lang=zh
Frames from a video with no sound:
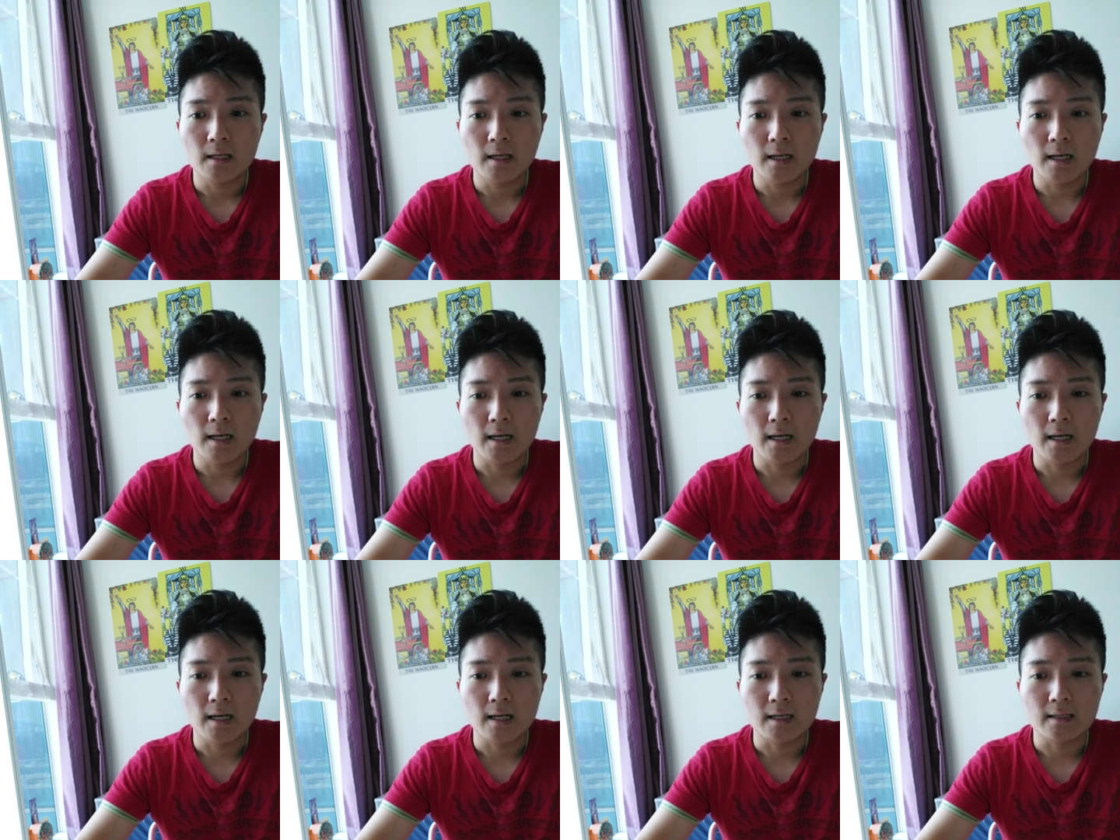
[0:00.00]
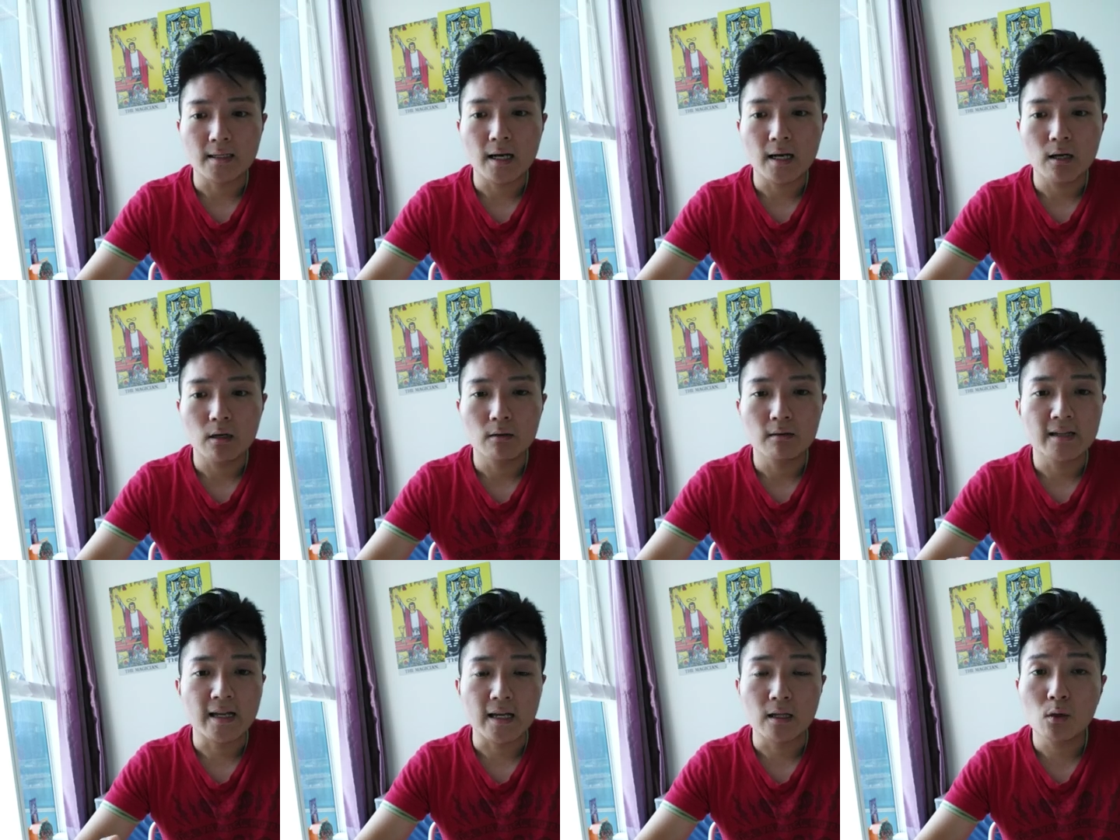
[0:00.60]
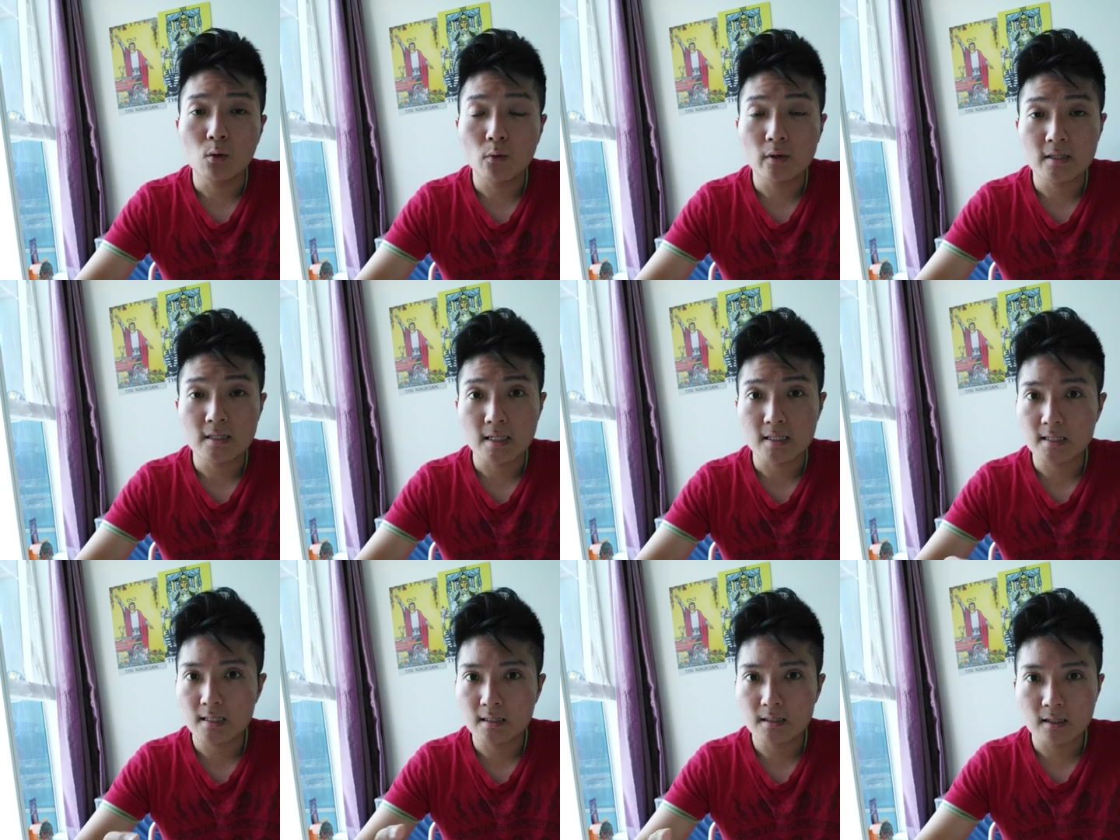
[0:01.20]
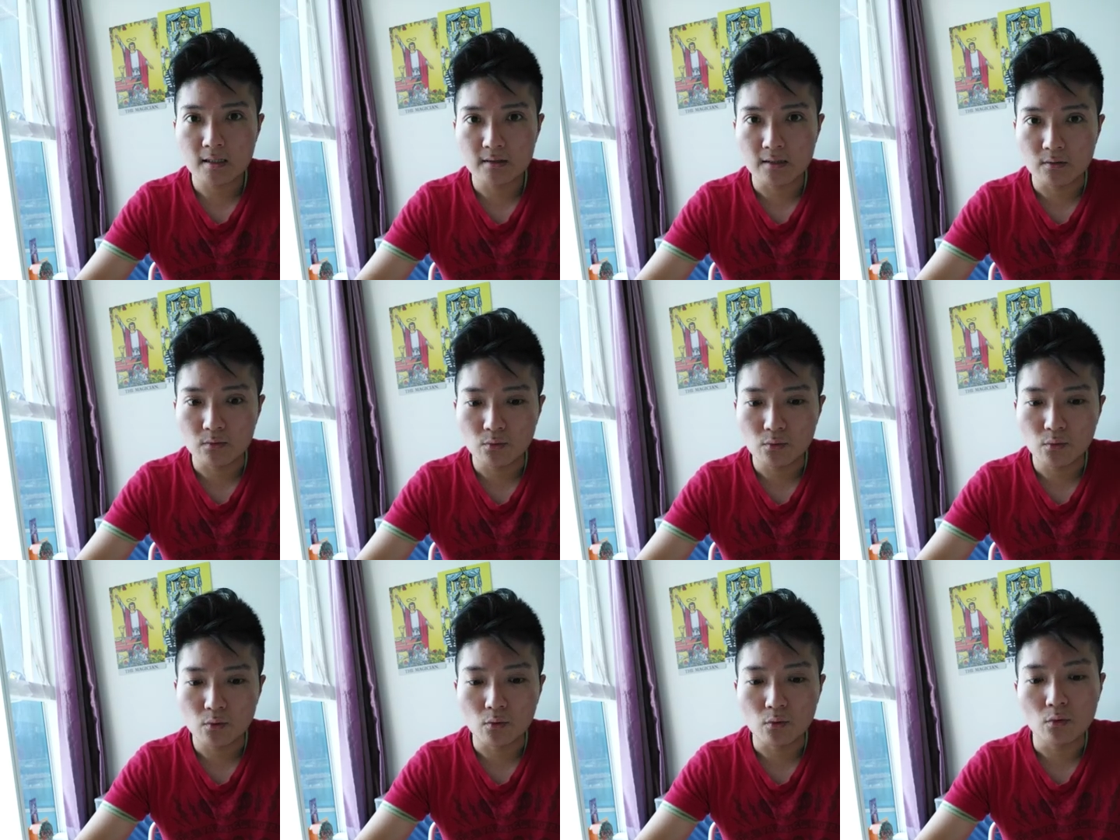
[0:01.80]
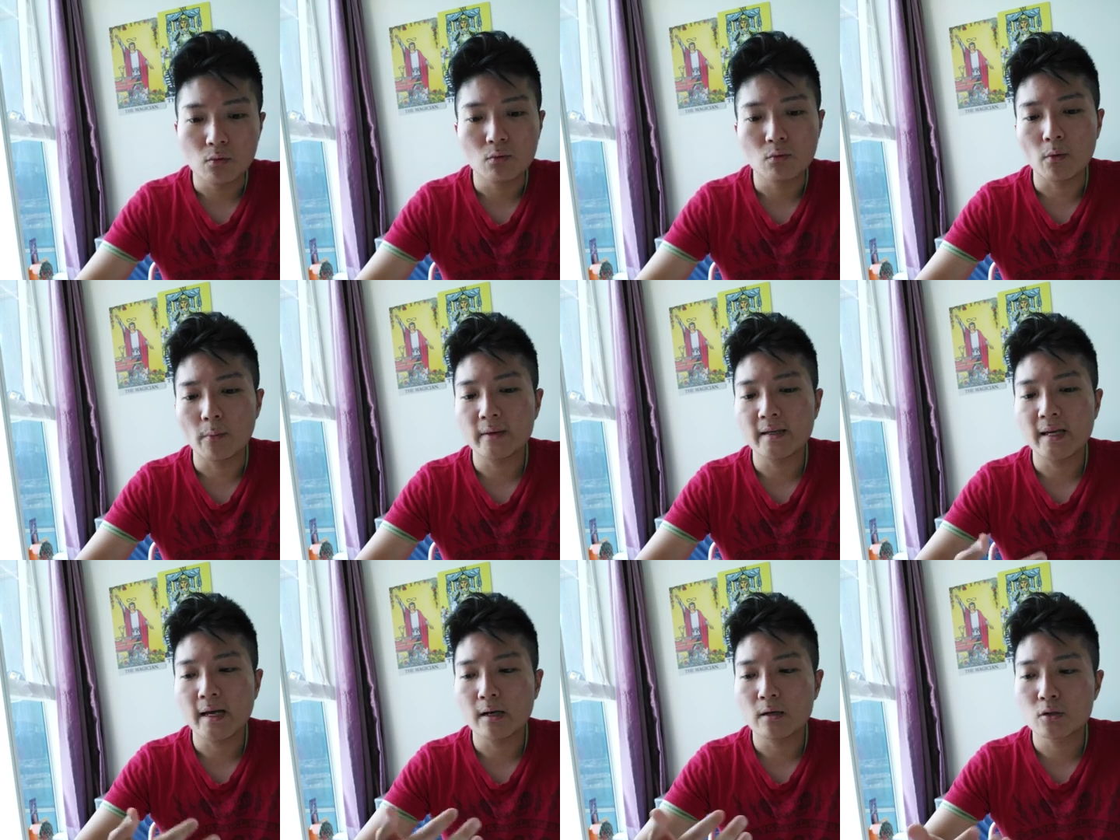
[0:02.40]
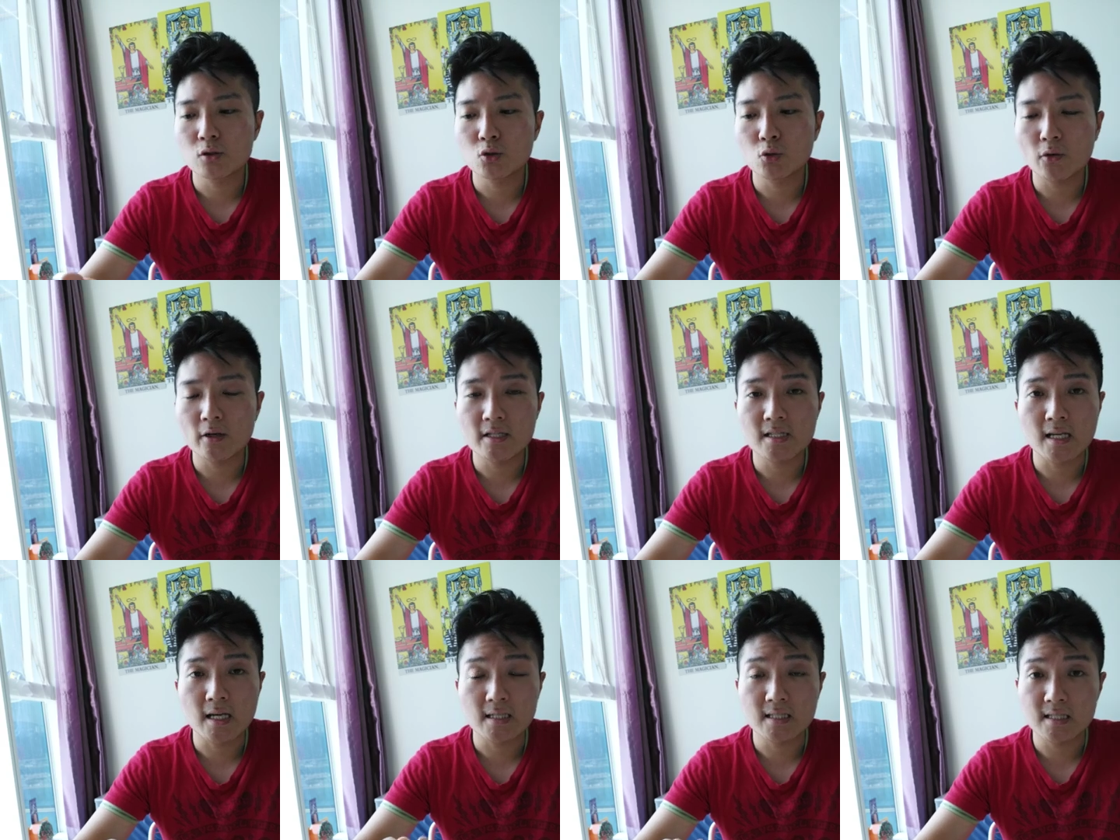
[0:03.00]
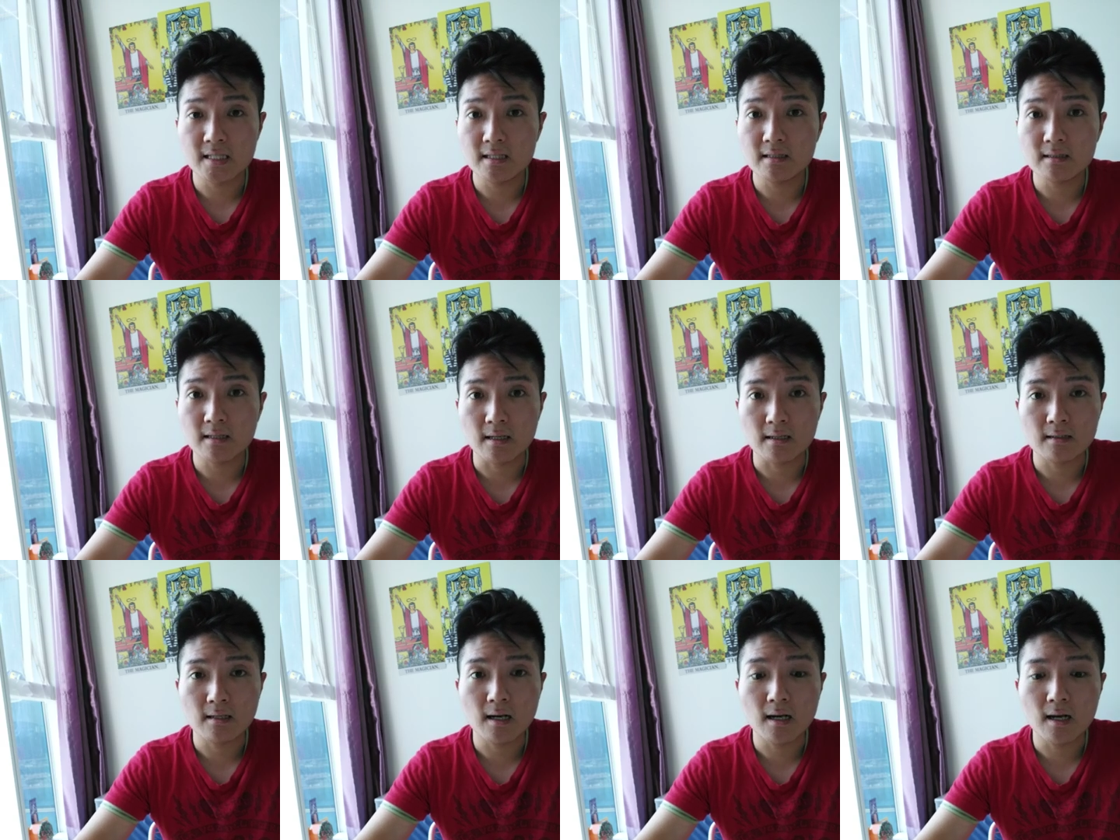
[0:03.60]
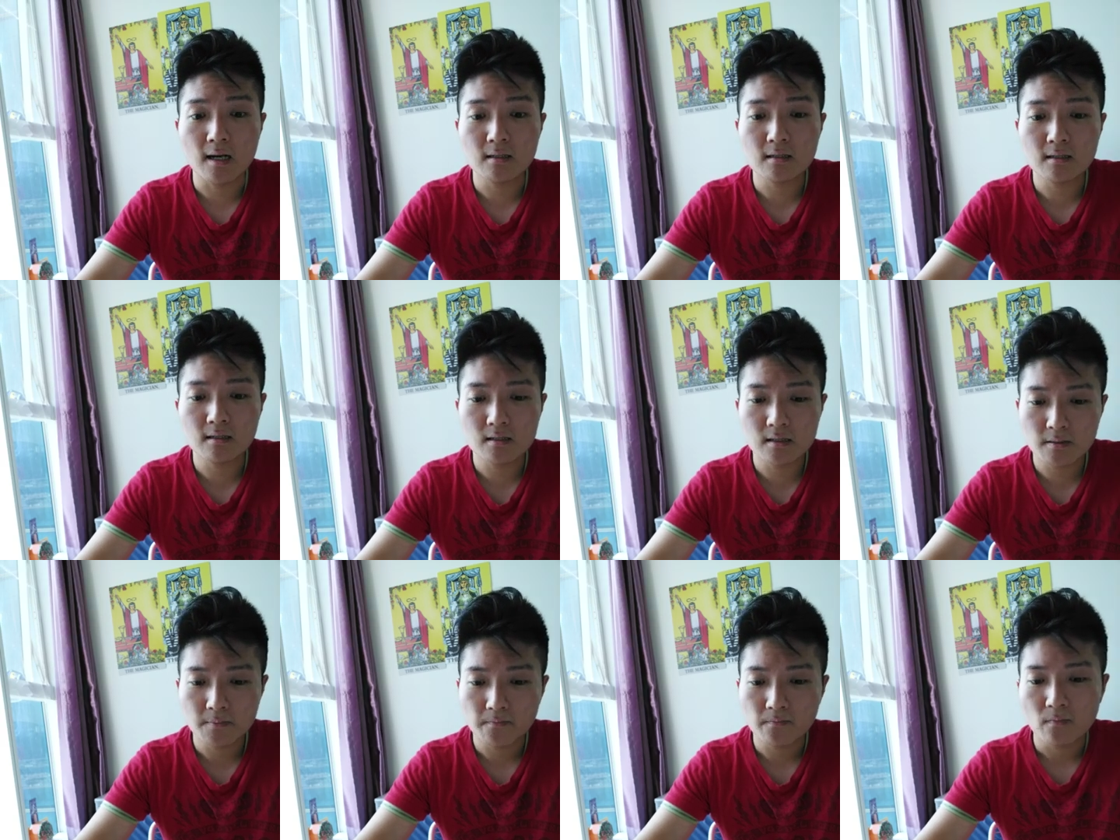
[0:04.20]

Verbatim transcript: 呃，要联络一些新的人物，我们要做一些新的 tasks，